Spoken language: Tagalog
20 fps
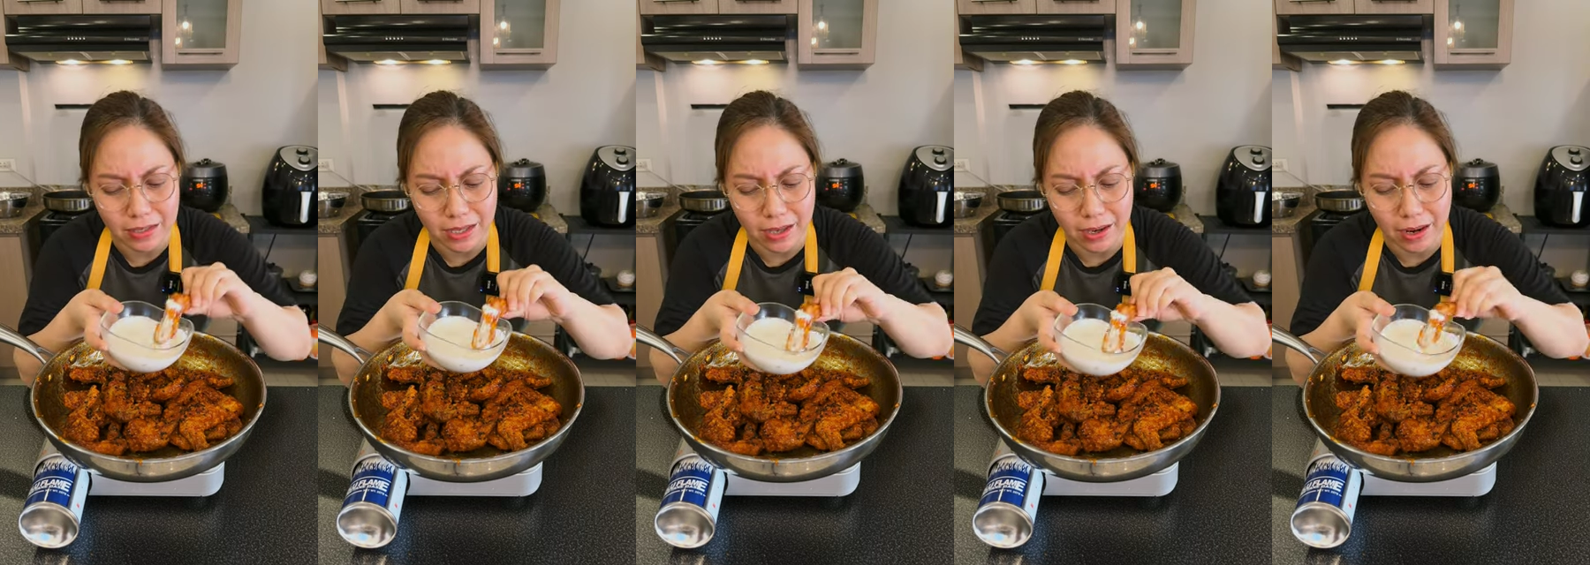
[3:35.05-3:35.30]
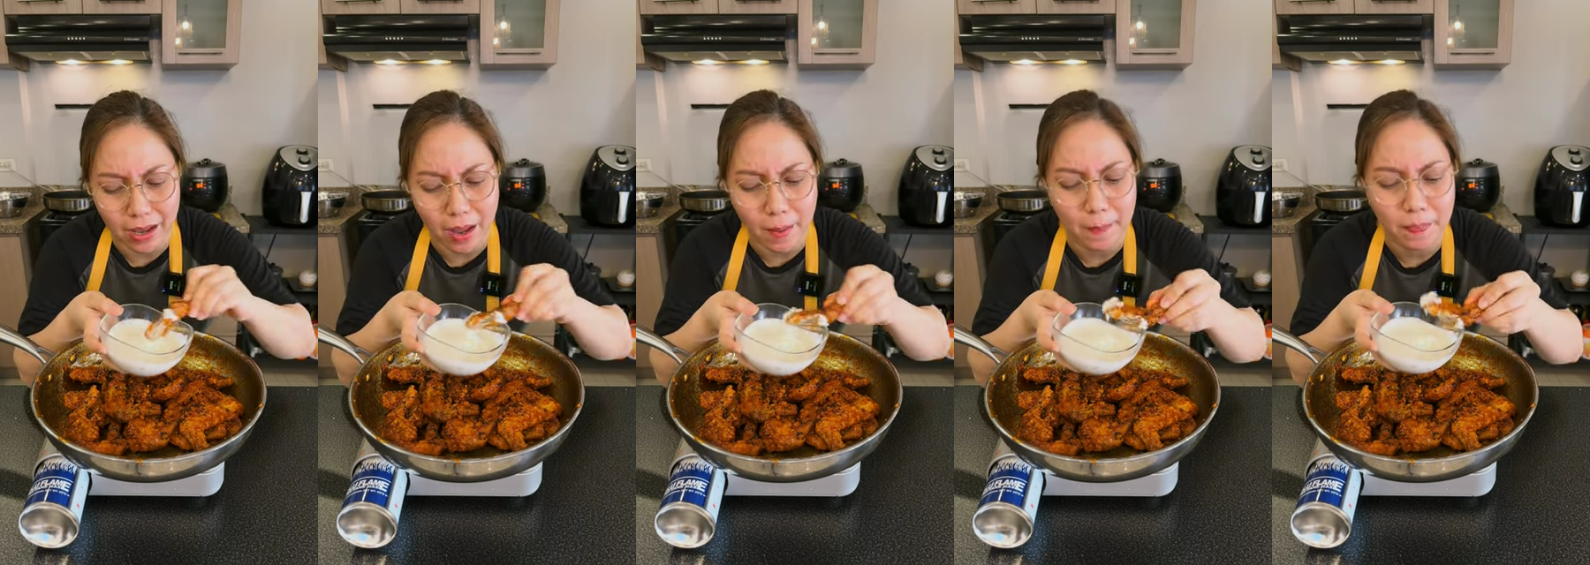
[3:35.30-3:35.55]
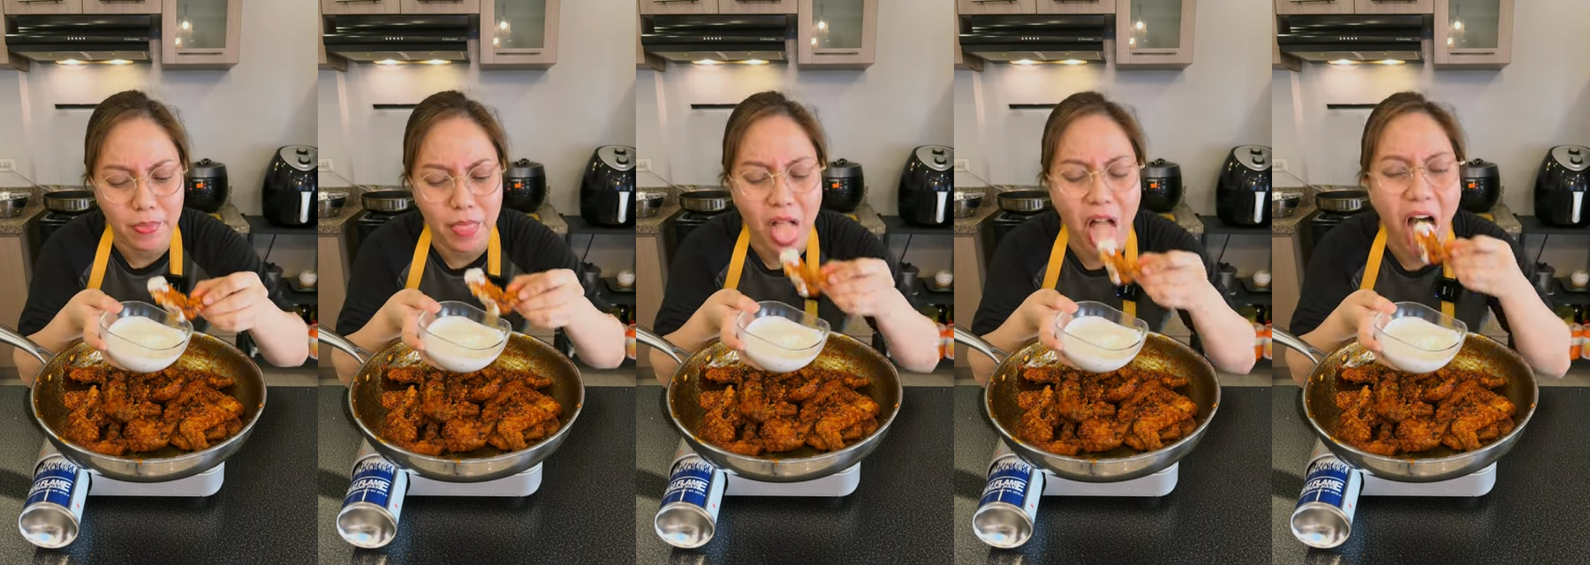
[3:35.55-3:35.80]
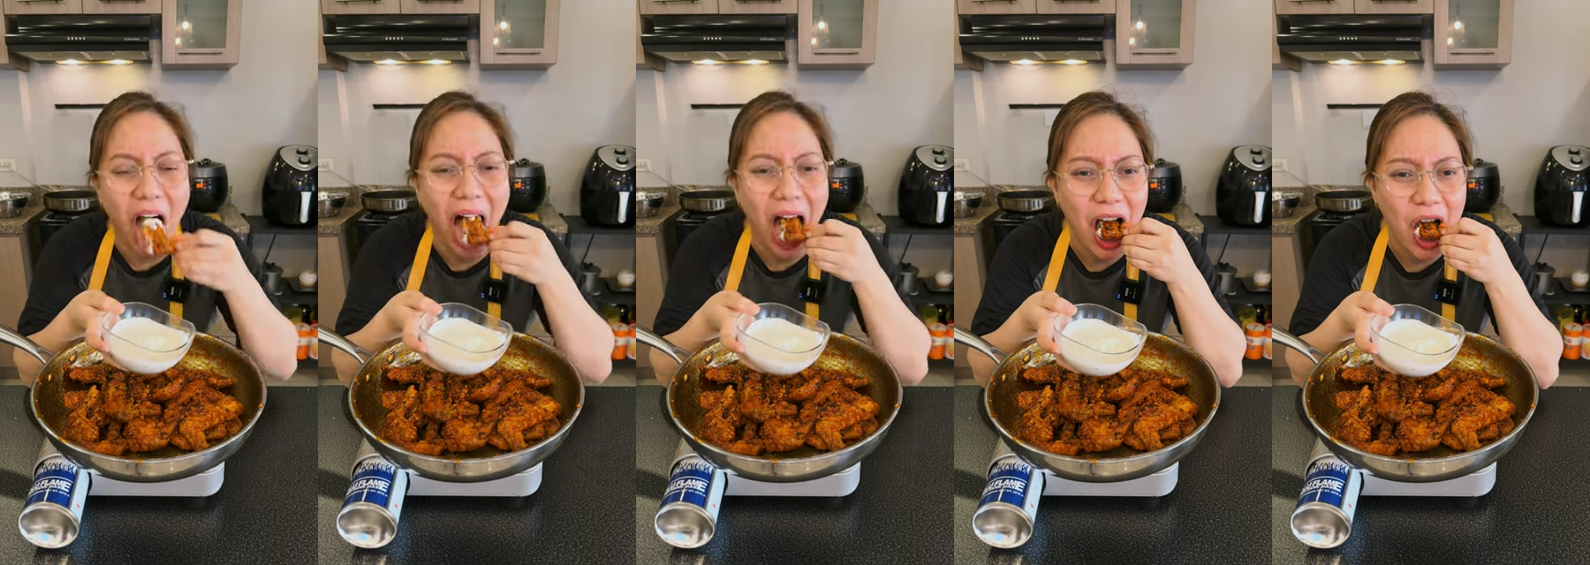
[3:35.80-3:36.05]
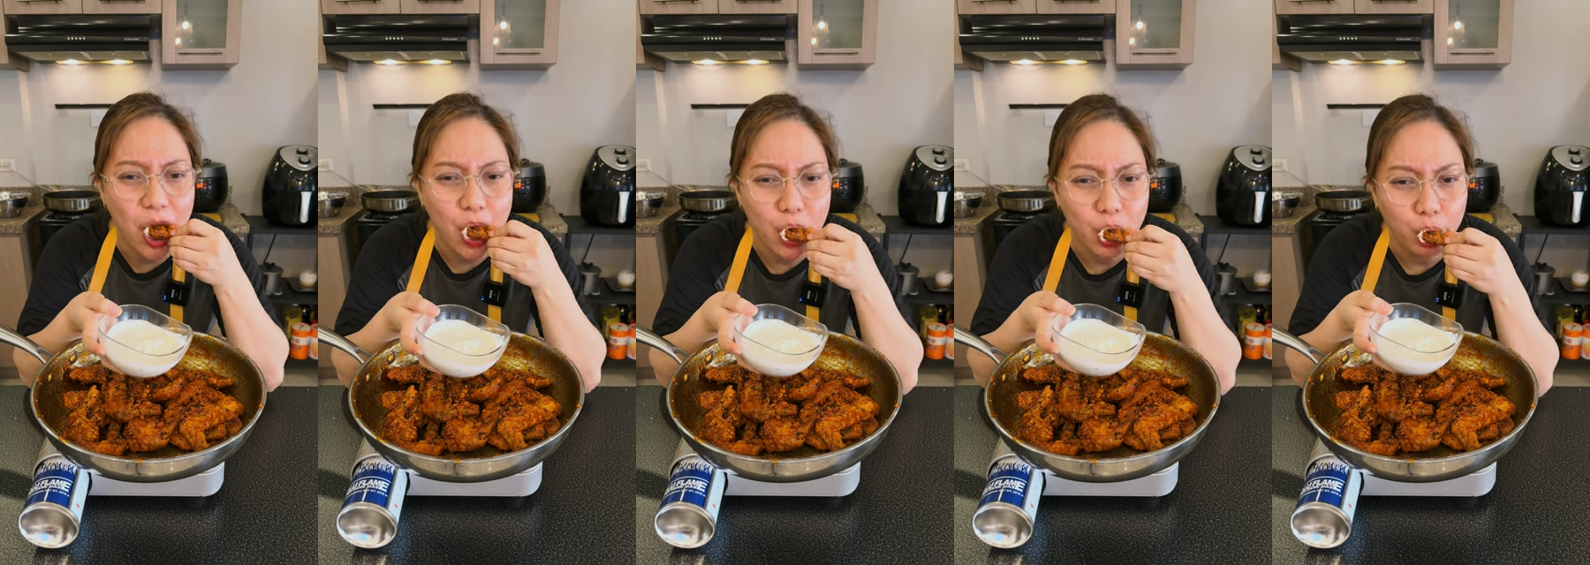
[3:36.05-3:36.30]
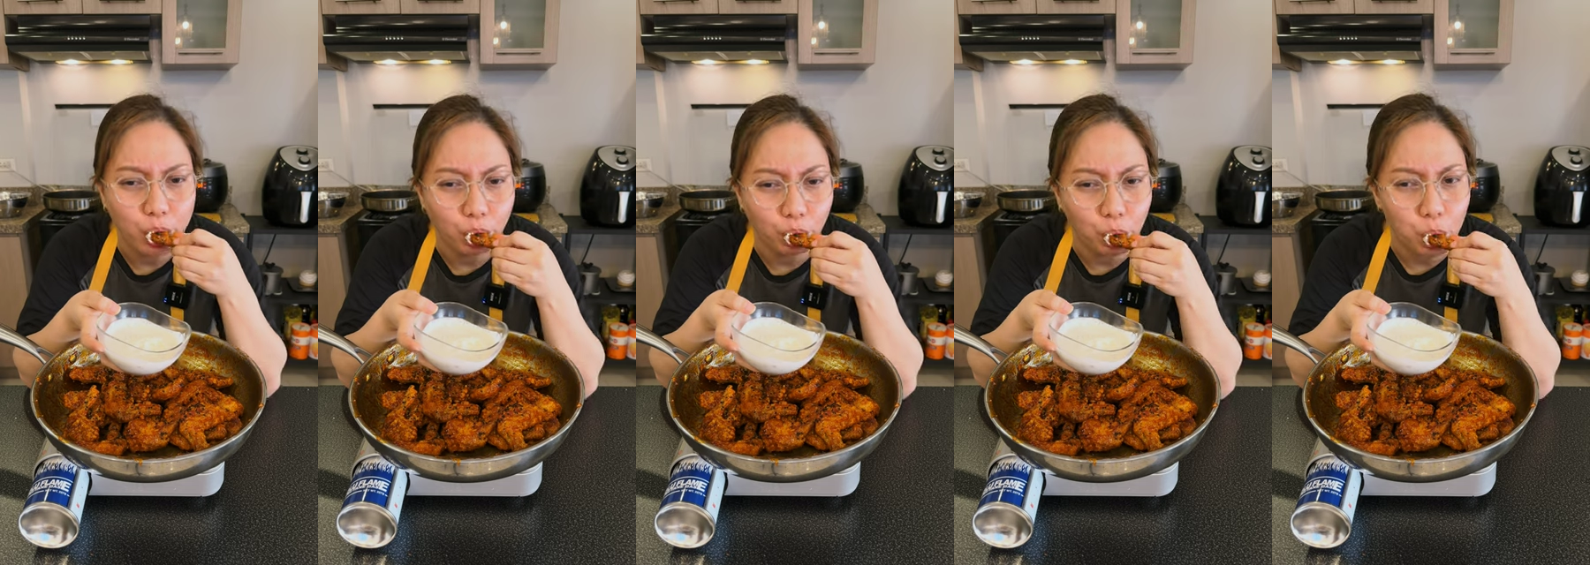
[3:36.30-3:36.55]
sarap.
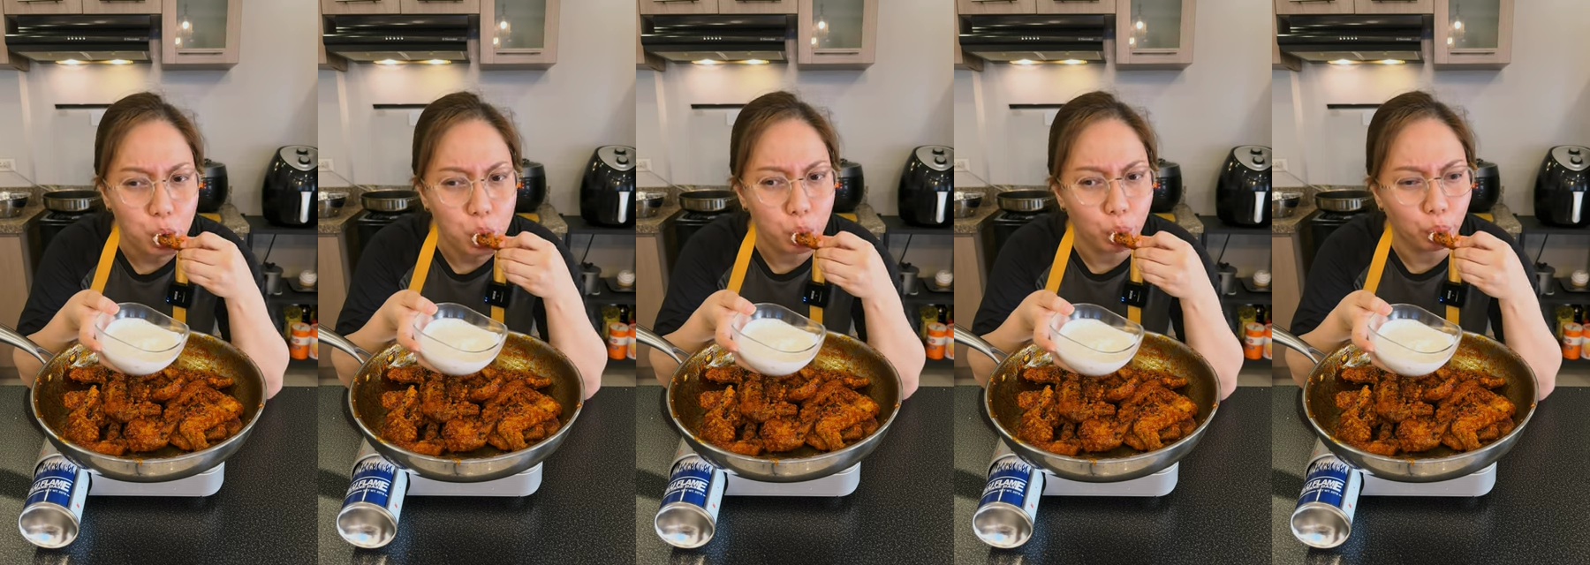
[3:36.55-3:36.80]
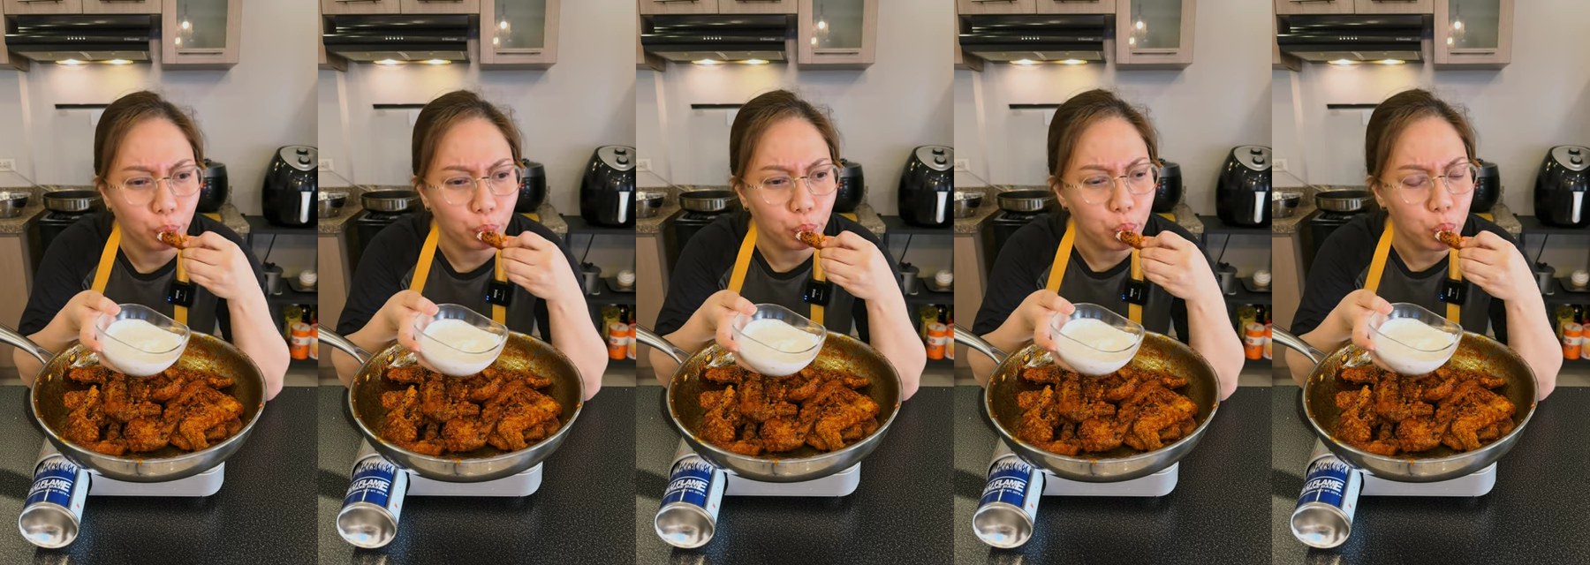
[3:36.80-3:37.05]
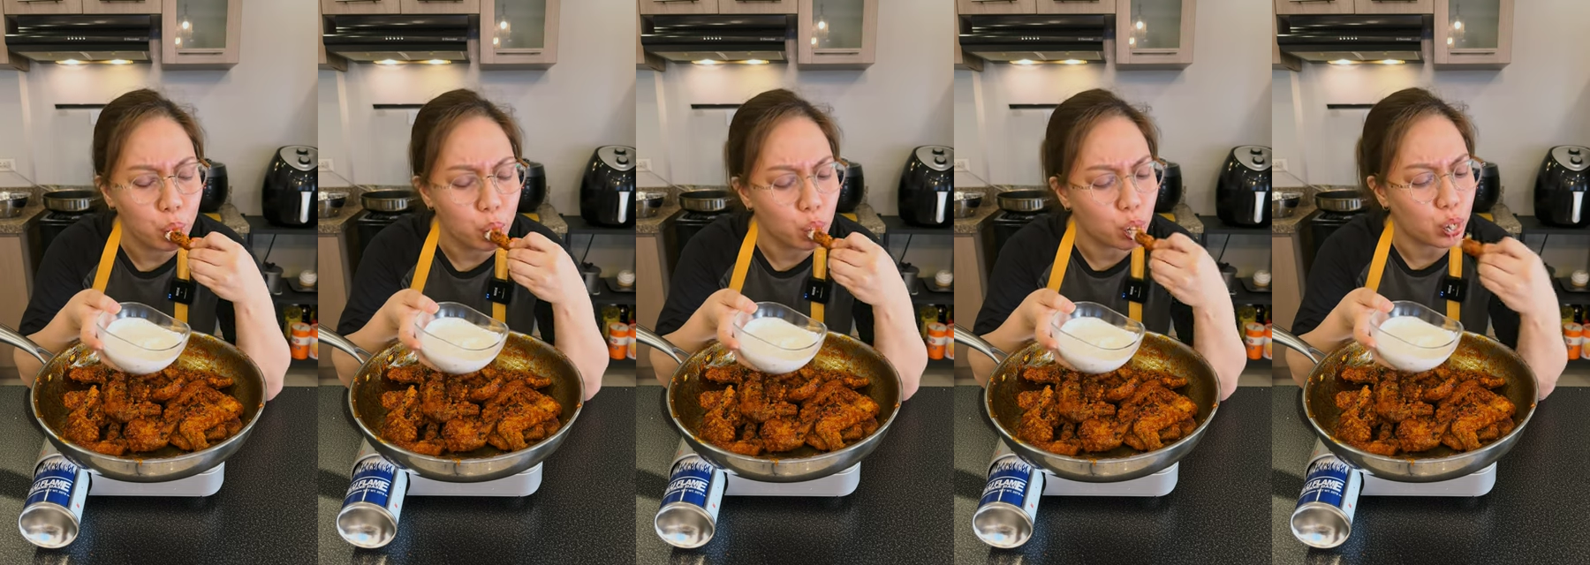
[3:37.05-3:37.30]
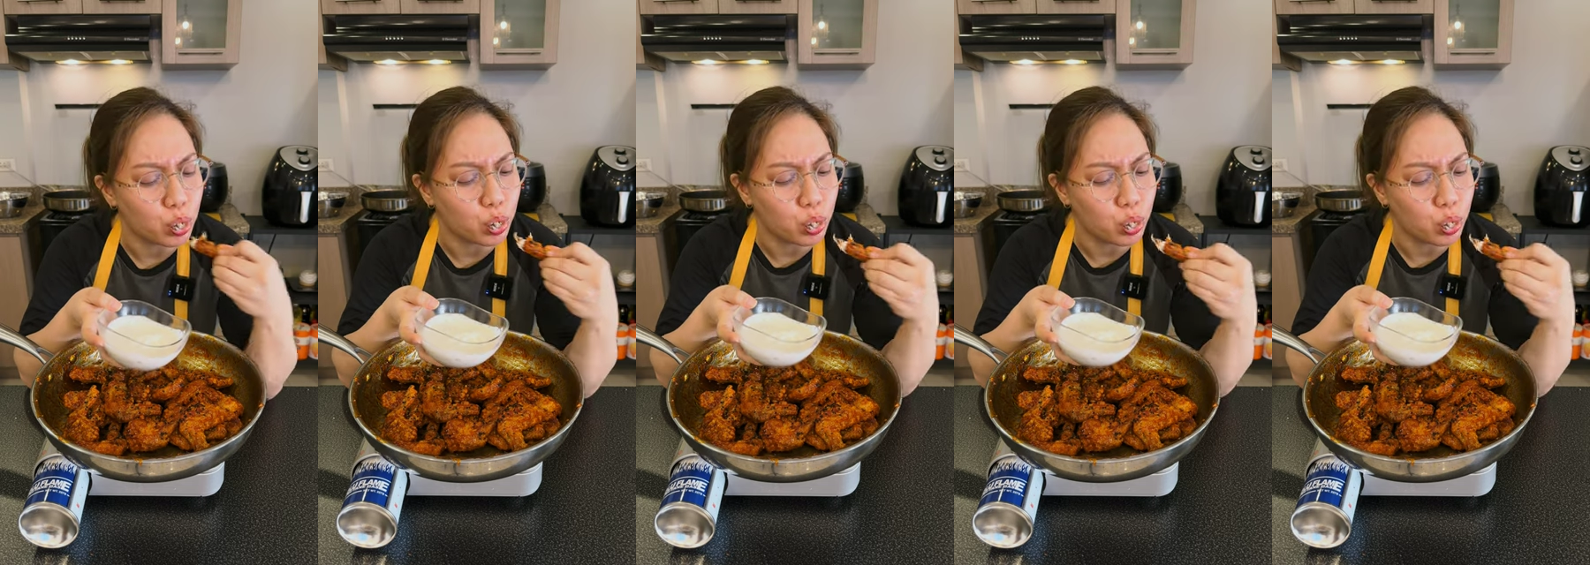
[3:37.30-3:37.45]
Mm.